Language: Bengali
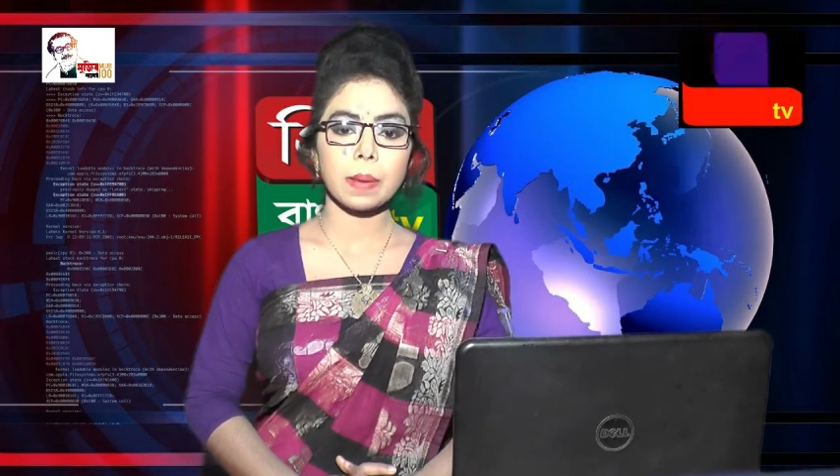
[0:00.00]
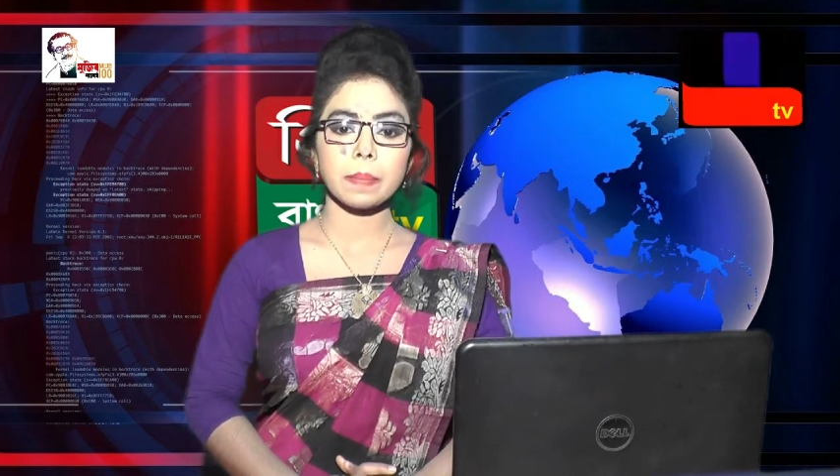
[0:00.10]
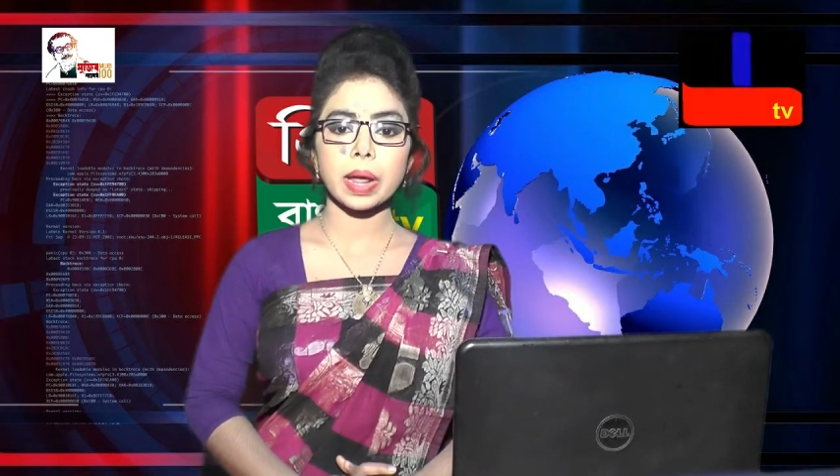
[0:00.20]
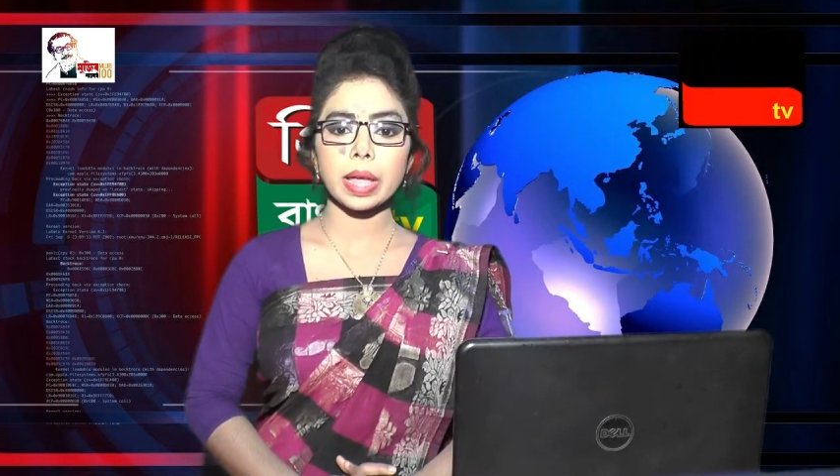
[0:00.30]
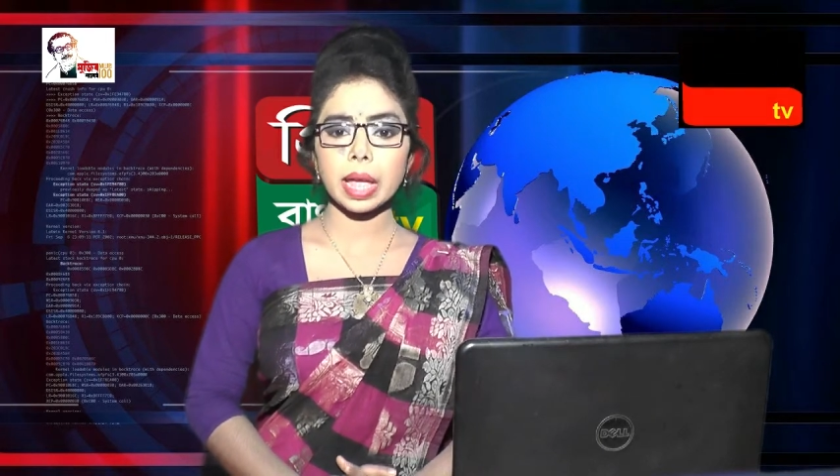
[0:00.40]

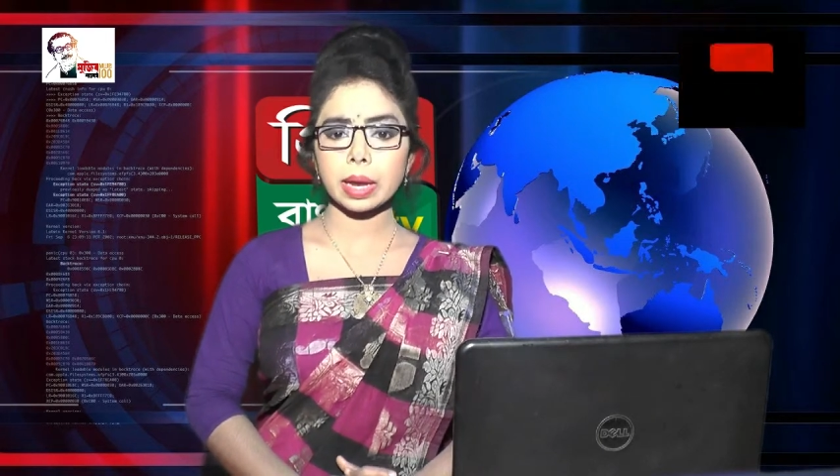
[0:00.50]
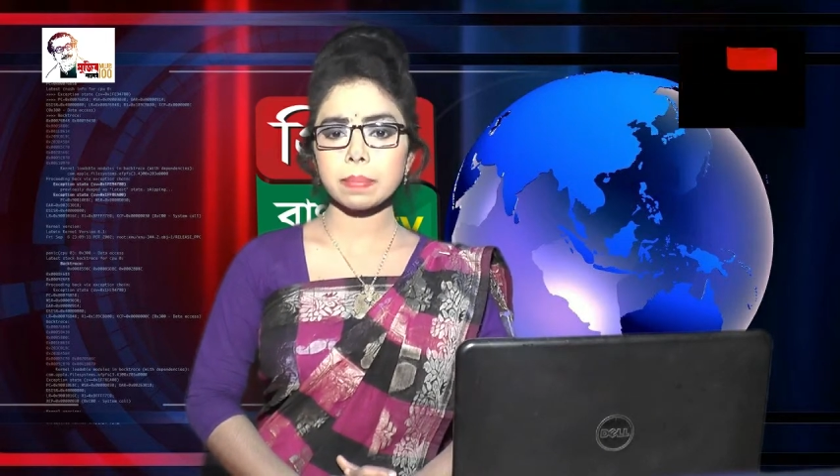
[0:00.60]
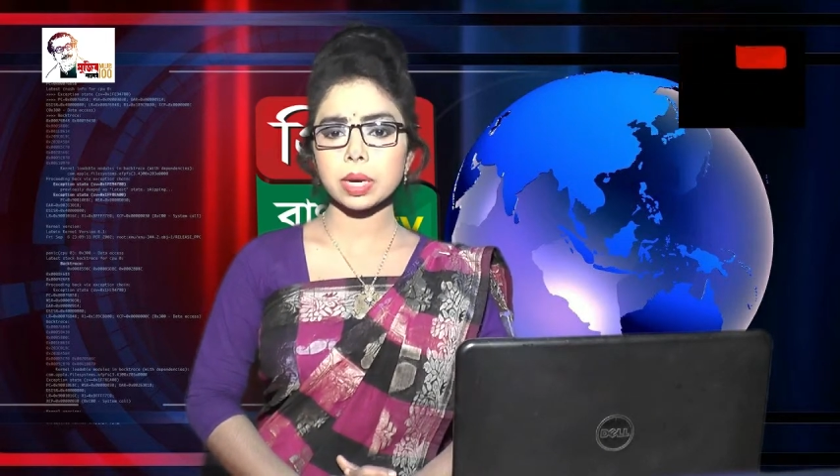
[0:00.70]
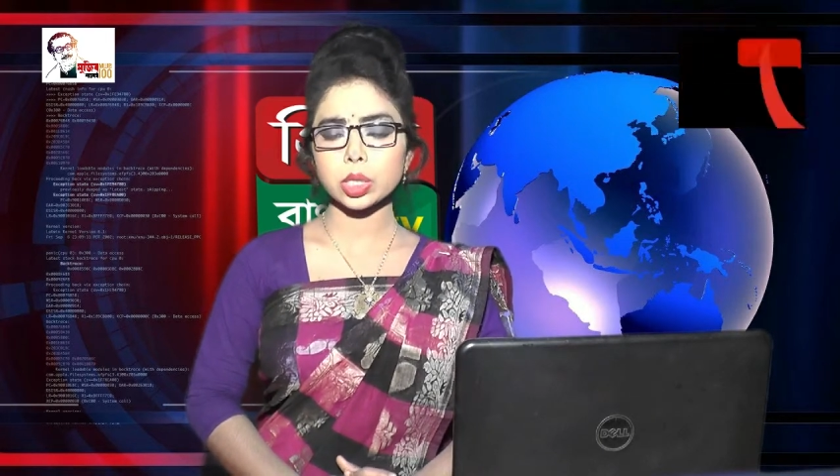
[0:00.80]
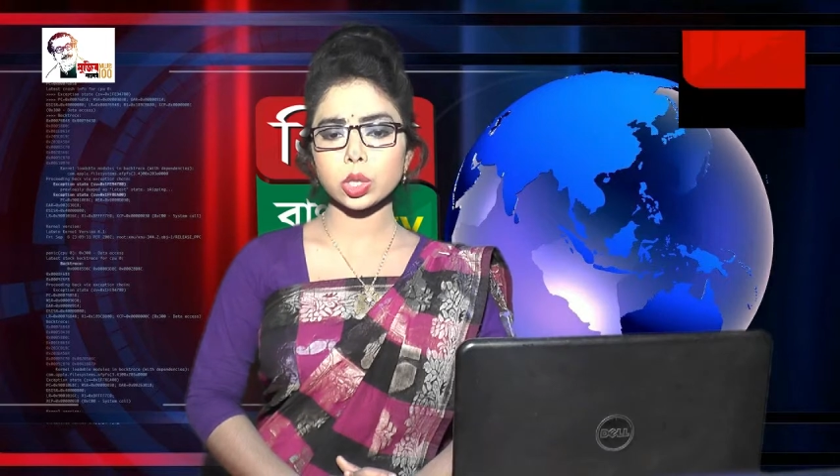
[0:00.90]
প্রায় এক
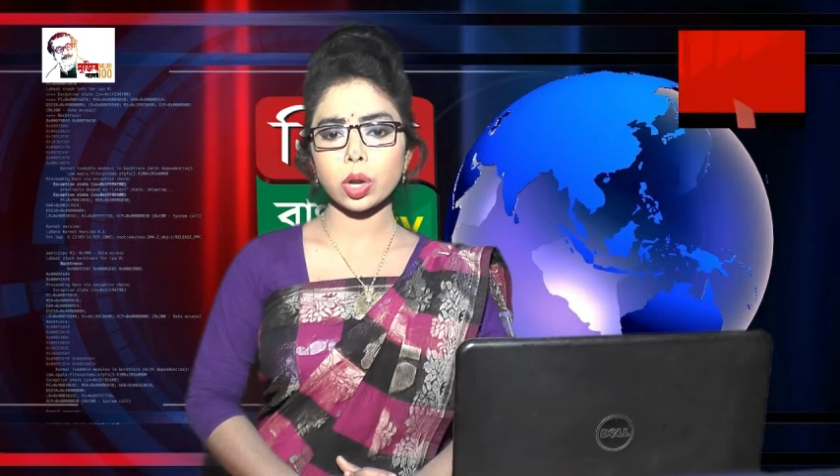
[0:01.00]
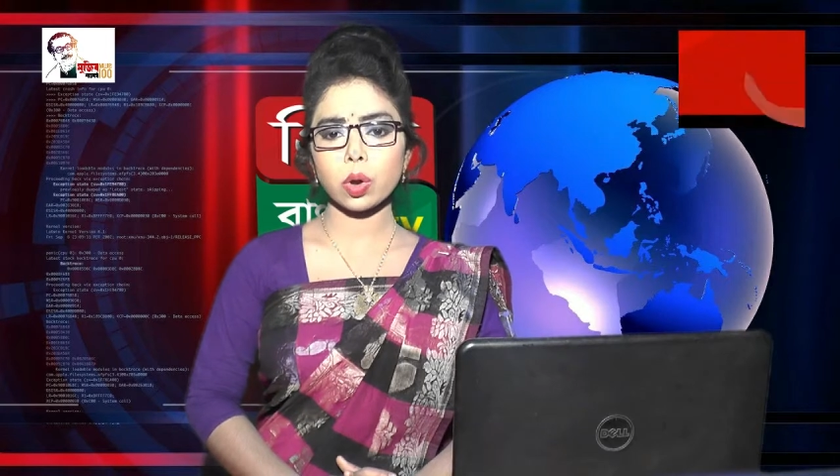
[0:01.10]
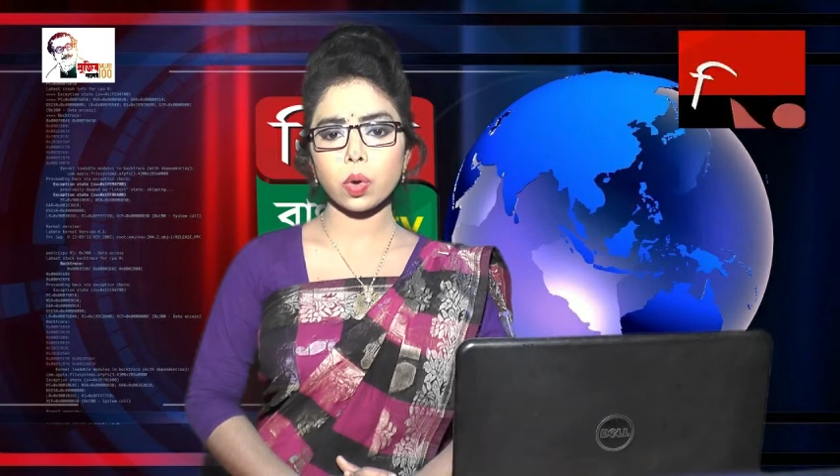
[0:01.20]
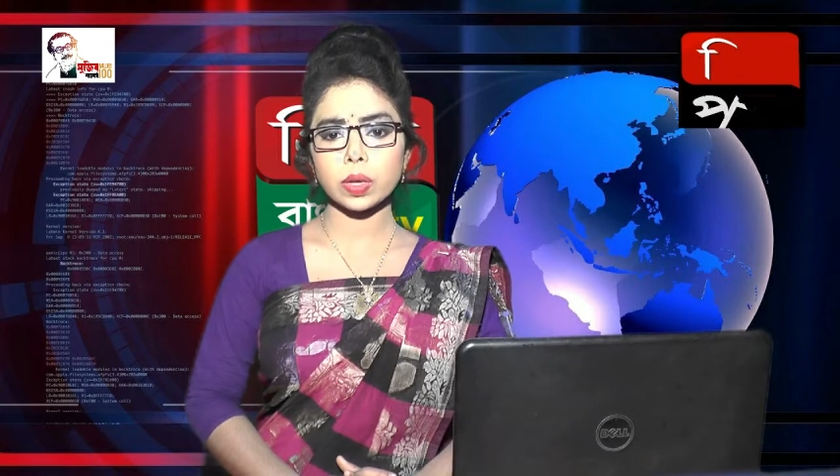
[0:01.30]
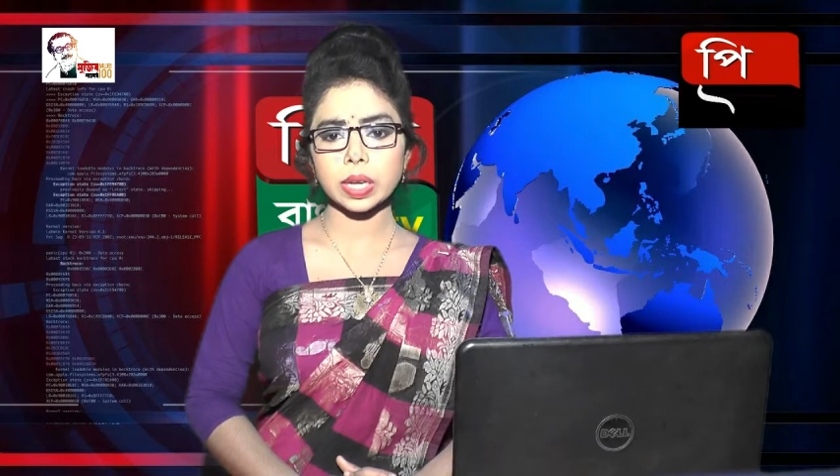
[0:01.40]
মাস ধরে
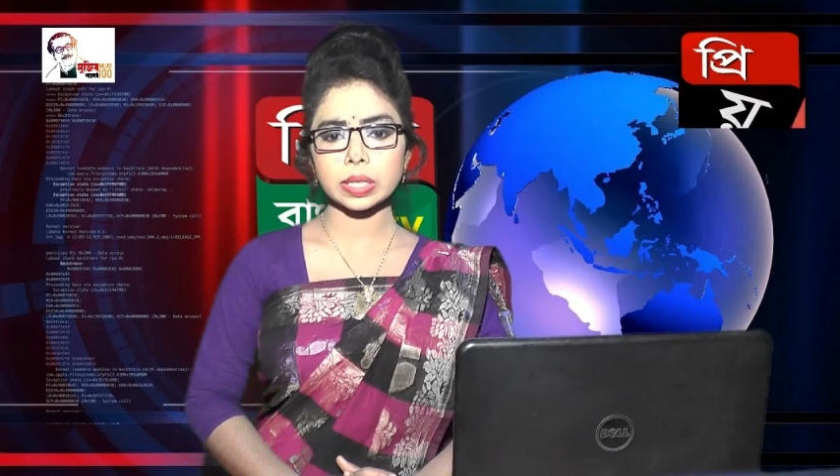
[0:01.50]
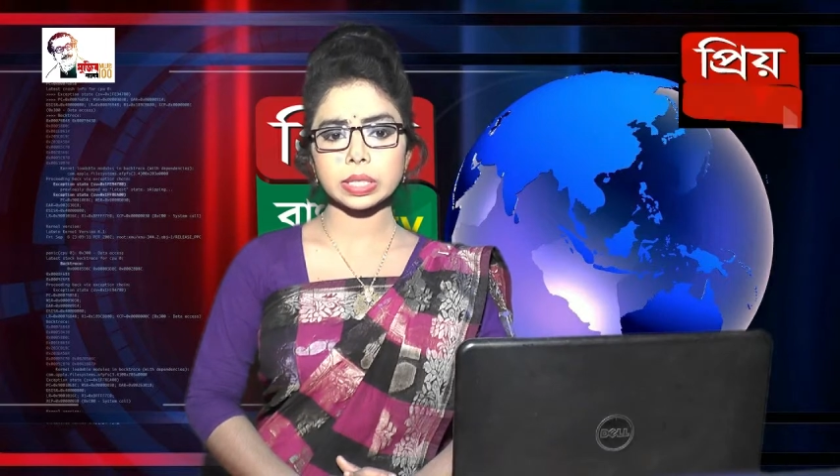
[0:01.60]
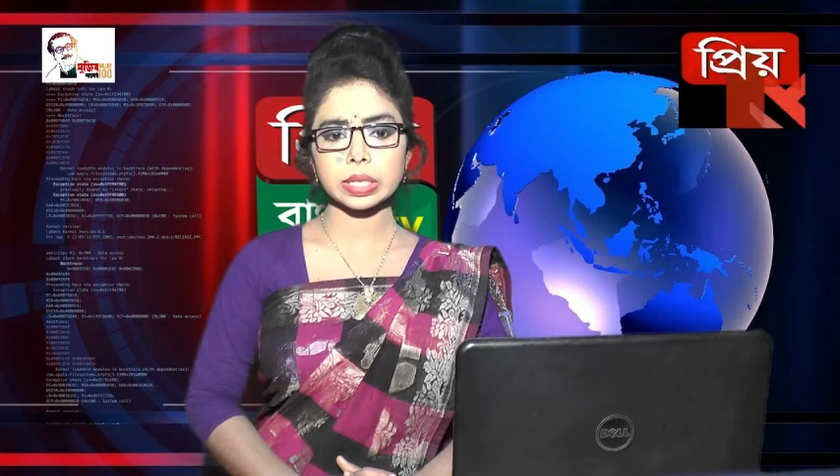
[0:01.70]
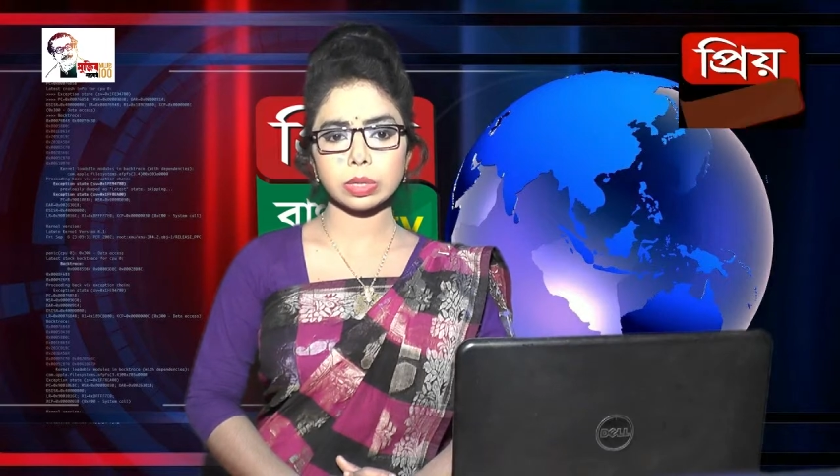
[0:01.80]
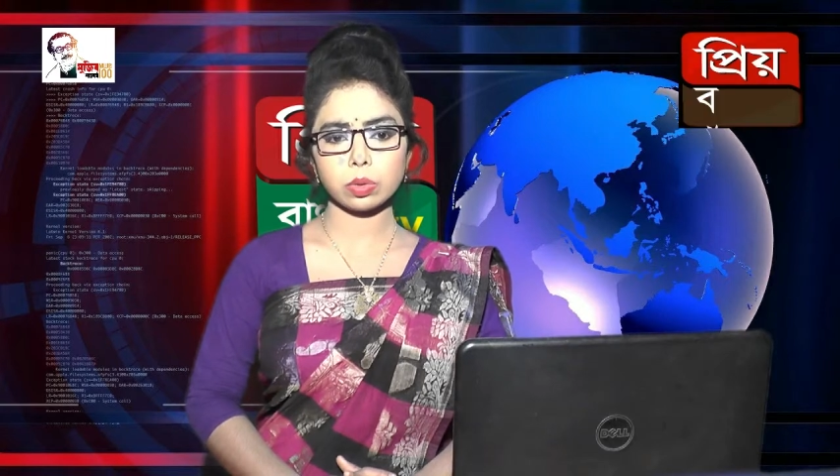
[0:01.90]
ওই
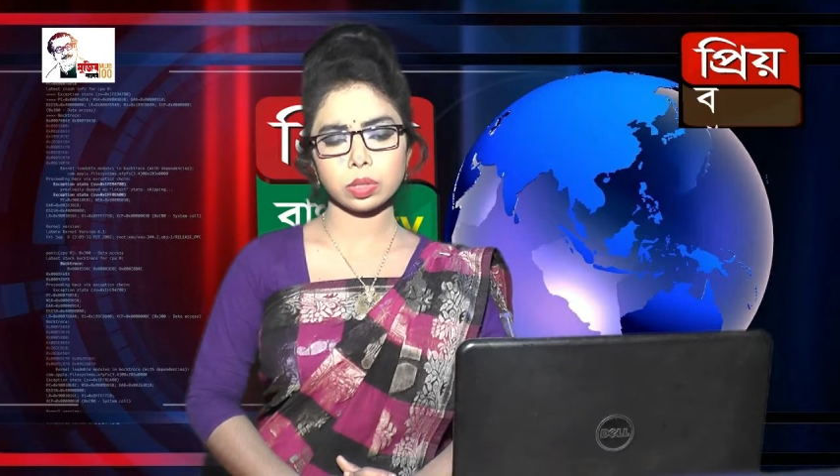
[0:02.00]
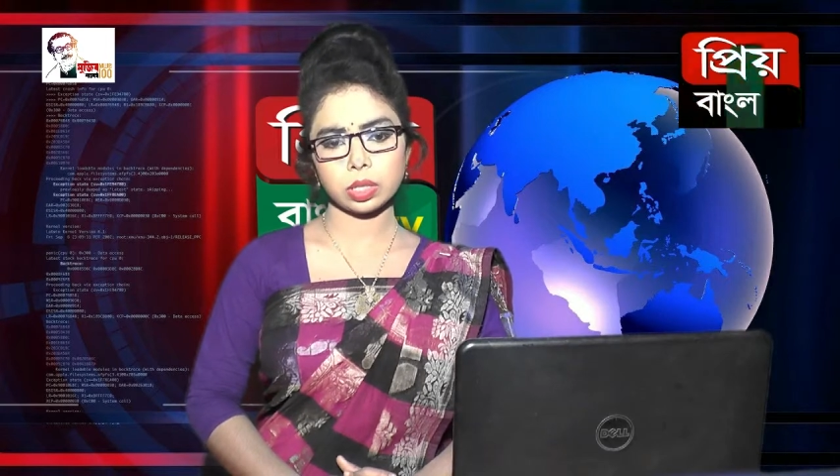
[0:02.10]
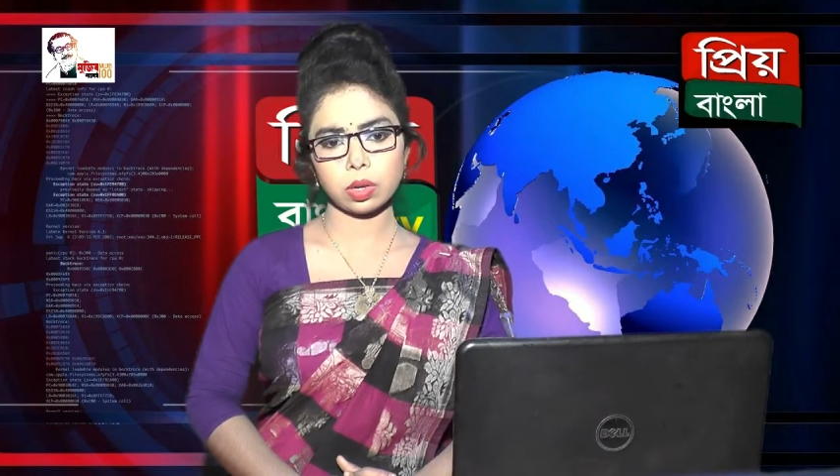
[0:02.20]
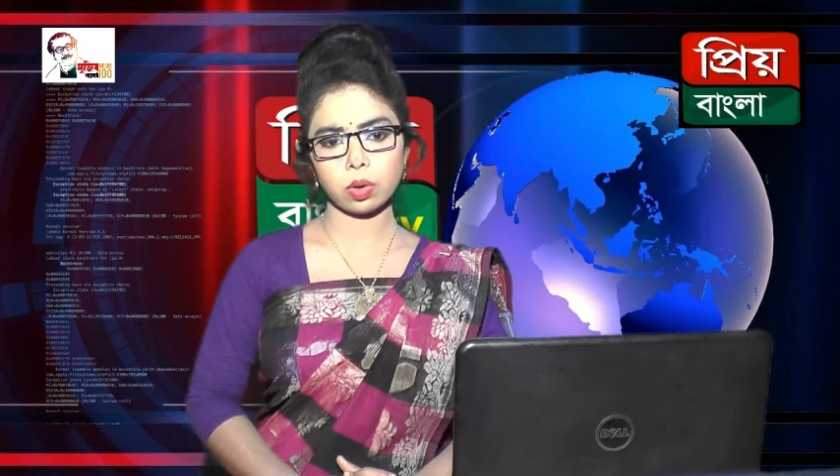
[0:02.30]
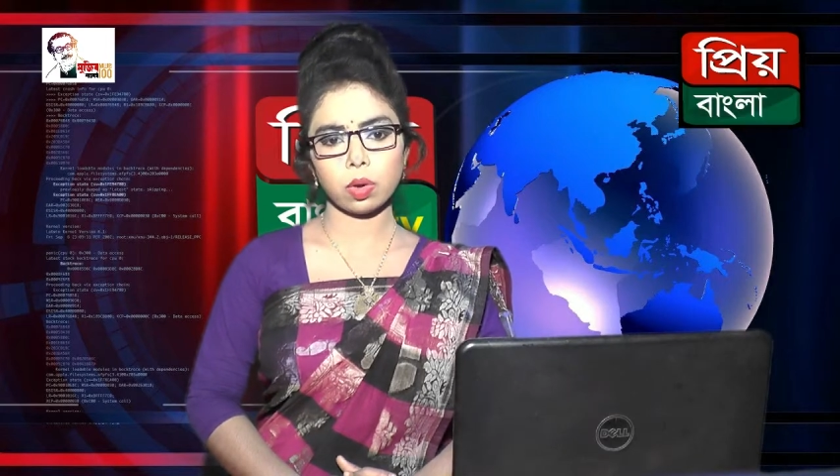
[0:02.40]
ছাত্রী নিখোঁজ
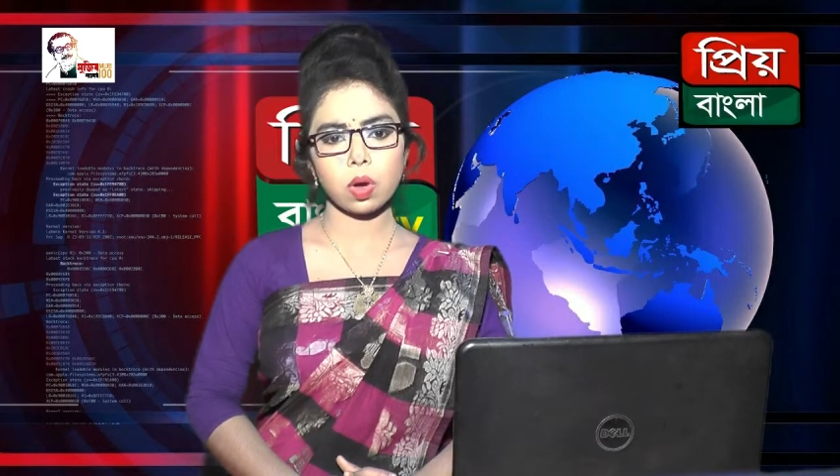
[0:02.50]
ছিল